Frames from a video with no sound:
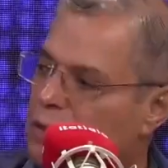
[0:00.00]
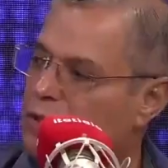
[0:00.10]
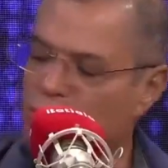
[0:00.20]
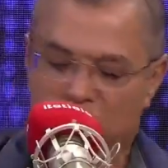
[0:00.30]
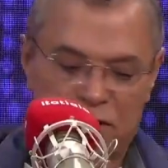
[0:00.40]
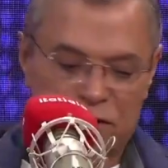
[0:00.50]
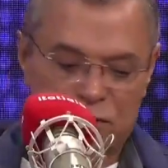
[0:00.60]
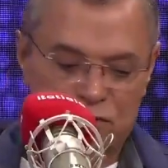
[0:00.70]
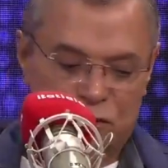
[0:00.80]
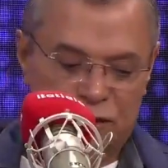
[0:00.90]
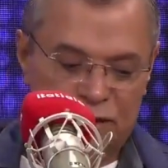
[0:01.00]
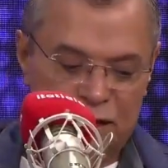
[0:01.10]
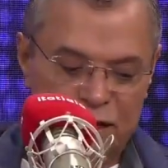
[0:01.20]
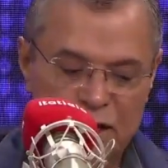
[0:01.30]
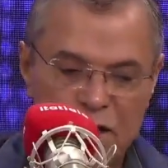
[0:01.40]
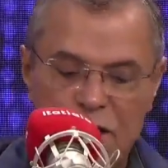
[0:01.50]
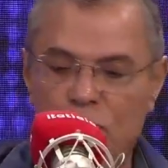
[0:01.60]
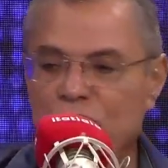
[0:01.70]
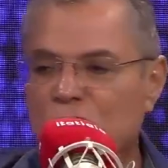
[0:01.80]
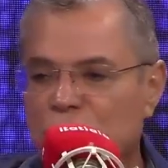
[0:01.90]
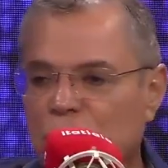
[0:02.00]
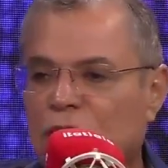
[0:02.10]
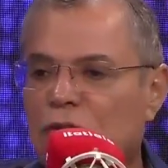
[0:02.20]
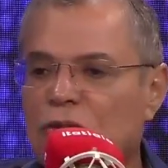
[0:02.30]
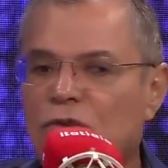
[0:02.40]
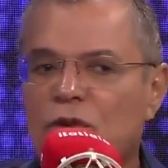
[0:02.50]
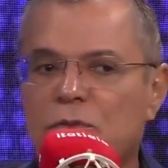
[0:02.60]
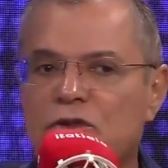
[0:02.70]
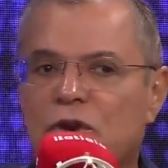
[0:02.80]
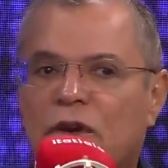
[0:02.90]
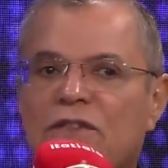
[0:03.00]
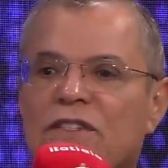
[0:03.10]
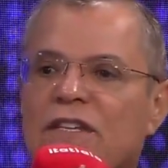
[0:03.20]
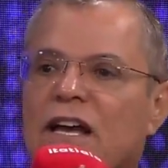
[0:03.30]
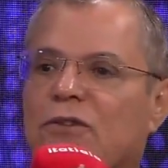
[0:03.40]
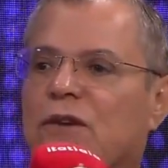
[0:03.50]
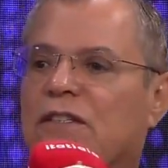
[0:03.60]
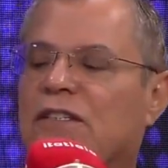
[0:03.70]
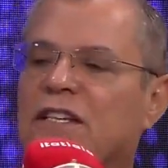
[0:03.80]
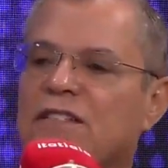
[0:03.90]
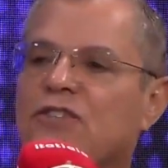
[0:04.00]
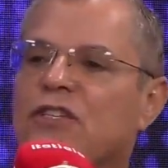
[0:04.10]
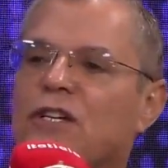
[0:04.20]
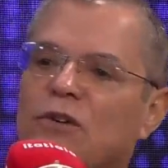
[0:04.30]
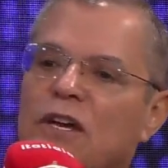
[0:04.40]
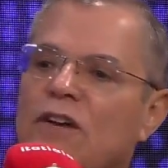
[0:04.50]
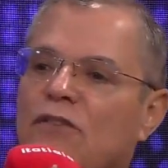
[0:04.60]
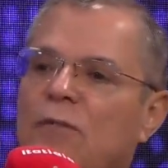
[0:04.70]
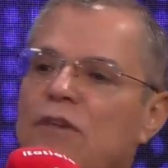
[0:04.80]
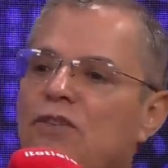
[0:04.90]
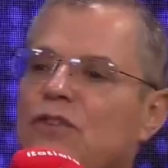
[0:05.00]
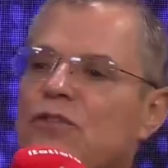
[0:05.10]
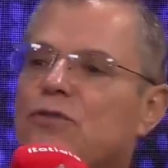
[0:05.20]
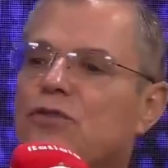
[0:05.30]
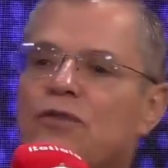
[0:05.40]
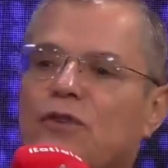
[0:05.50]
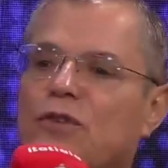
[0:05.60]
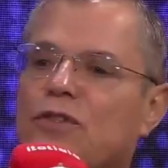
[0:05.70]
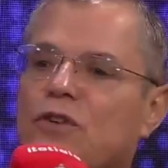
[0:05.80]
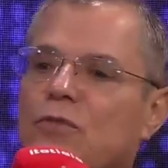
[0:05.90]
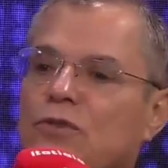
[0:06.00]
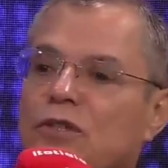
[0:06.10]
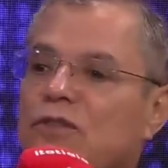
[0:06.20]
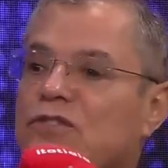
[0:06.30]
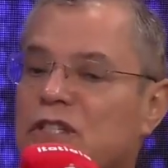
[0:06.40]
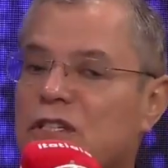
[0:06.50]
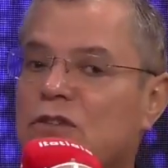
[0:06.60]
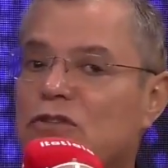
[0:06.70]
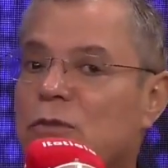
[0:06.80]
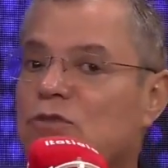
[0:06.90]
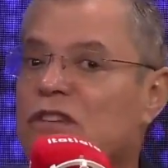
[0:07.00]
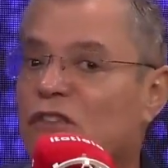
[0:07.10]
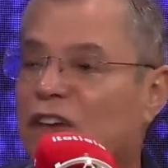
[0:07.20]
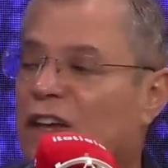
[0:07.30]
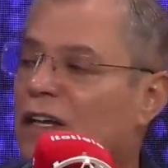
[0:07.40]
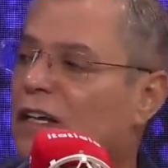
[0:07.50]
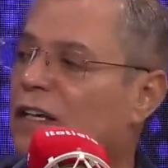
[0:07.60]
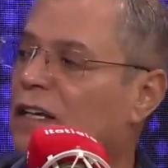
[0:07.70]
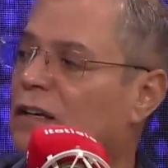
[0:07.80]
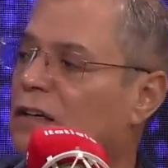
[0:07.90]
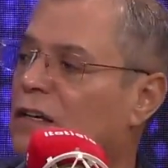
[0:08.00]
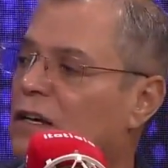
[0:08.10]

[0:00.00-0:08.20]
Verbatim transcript: perdeu na eleição de ontem. E eu disse ontem à noite, vou repetir, alguém vai dizer, ah, Eduardo, você está exagerando, família de vítimas sofreu assim com o Bolsonaro. Sim, nós temos o Zé Ferreira aqui,